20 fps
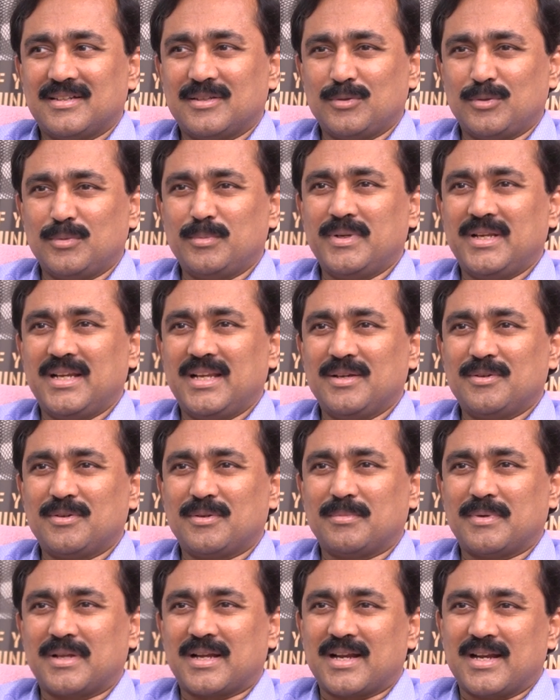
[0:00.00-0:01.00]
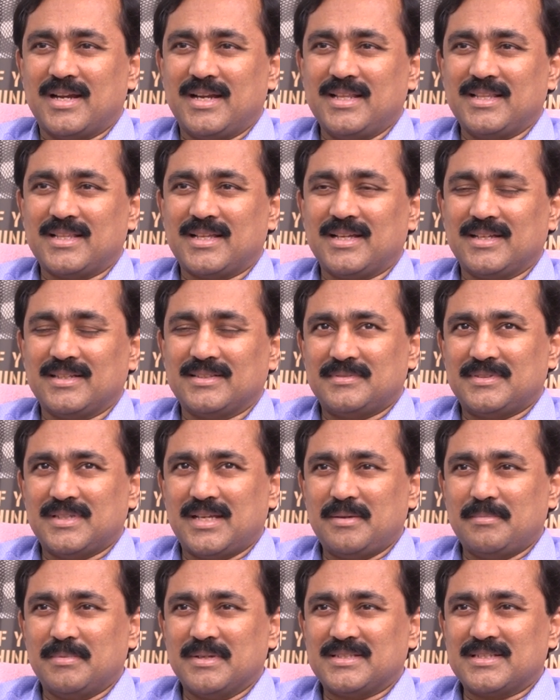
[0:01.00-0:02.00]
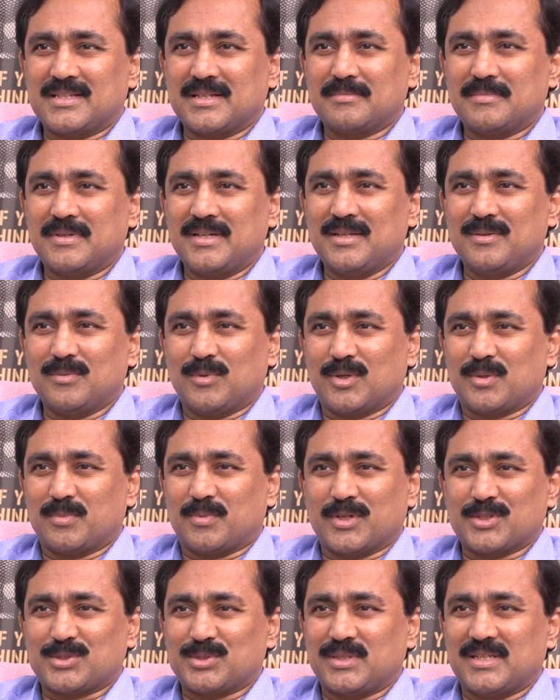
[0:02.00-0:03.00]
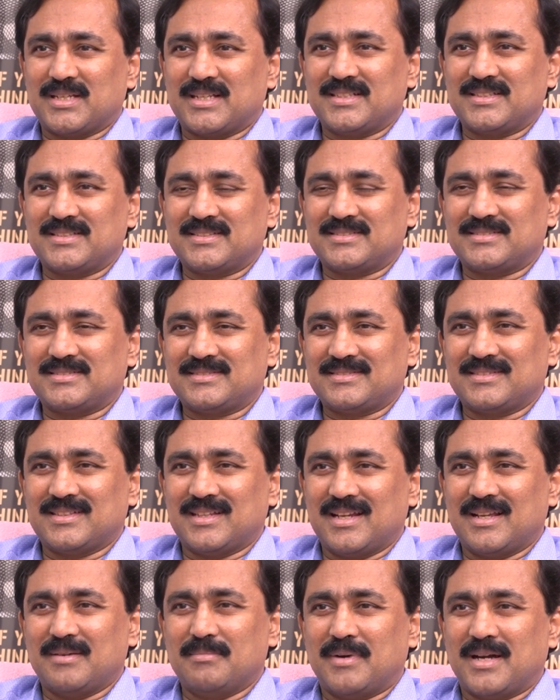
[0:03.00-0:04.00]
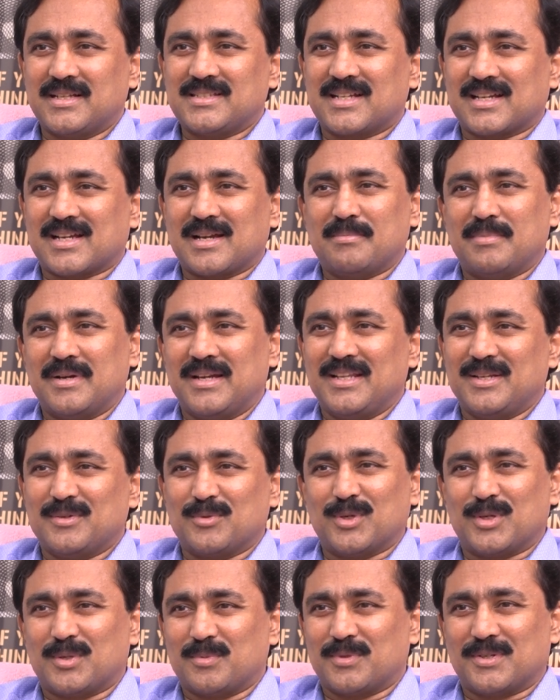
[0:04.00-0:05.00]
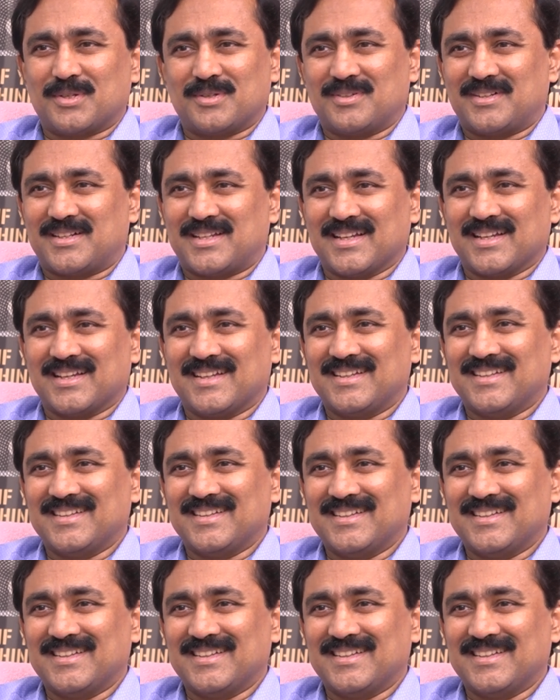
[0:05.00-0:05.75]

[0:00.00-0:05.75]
அது உண்மையிலேயே ஒரு மரண தான் ஏய் பஜ்ரங் பலின்னு ஓட்டு போட சொன்னார் எல்லாம் பாஜக பலின்னு ஓட்டு போட்டு வந்துட்டாங்க